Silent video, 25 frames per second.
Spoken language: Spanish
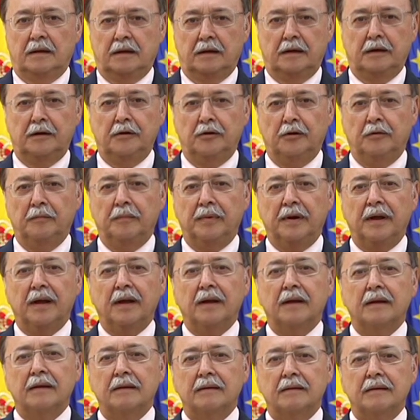en
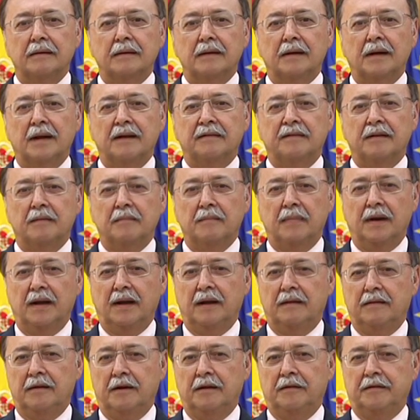nombre de la
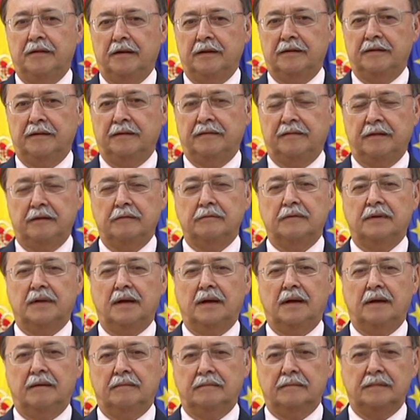Asamblea de la Ciudad de
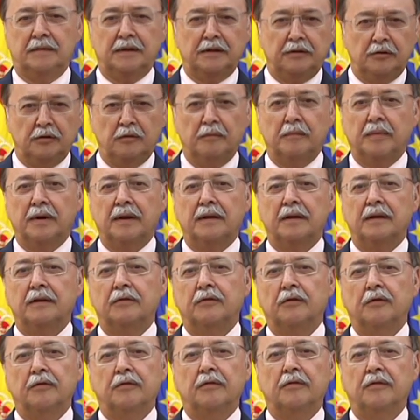Ceuta, en nombre de
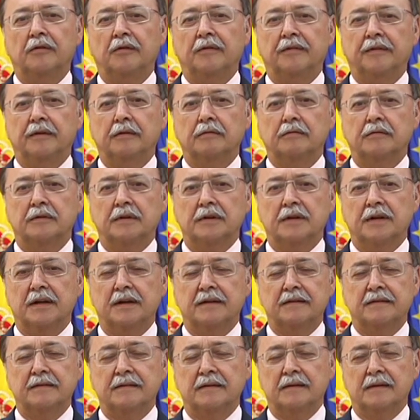todos los
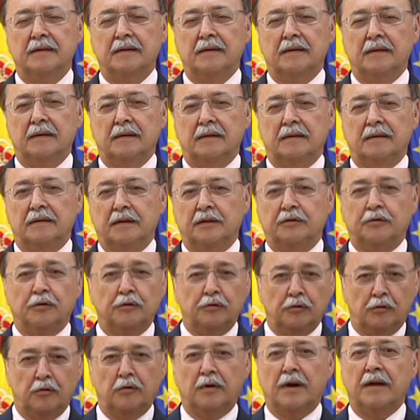ceutíes, de
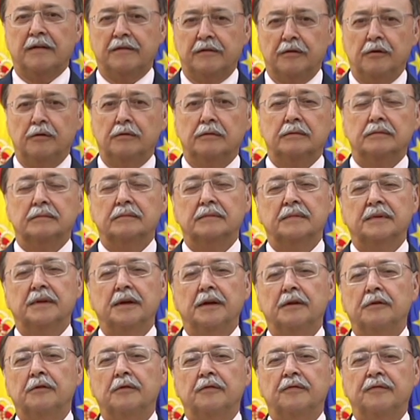todo corazón,
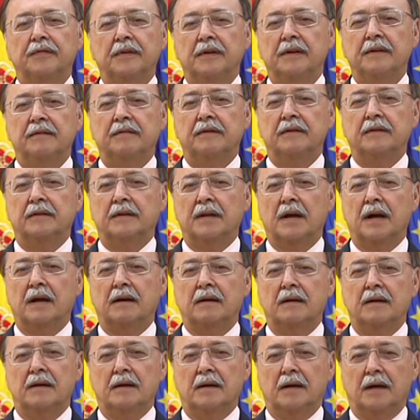quiero
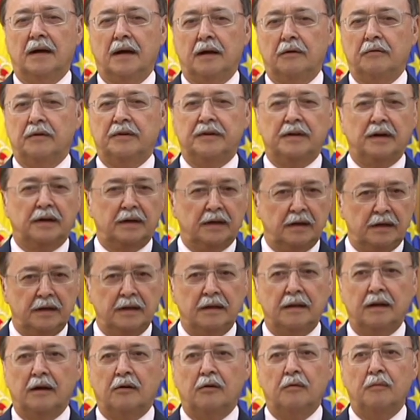felicitar a nuestra
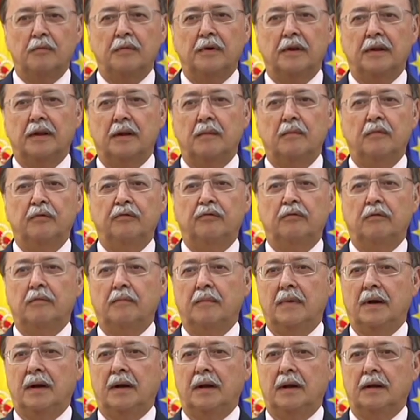querida comunidad
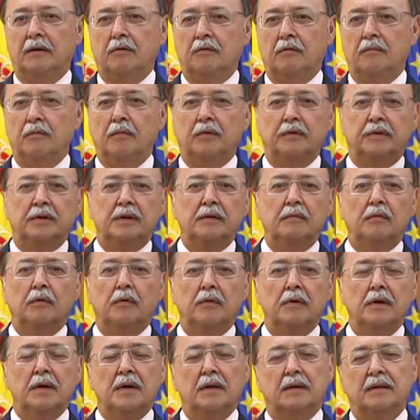musulmana con
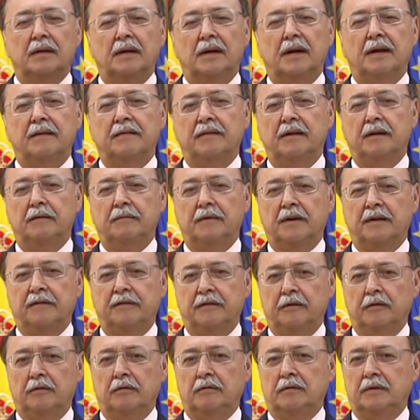motivo de la
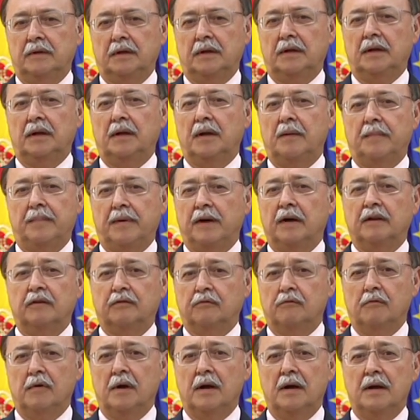celebración de la
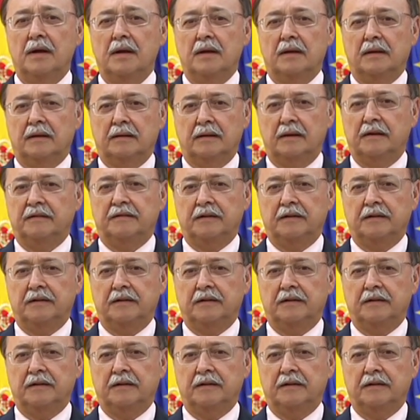Pascua del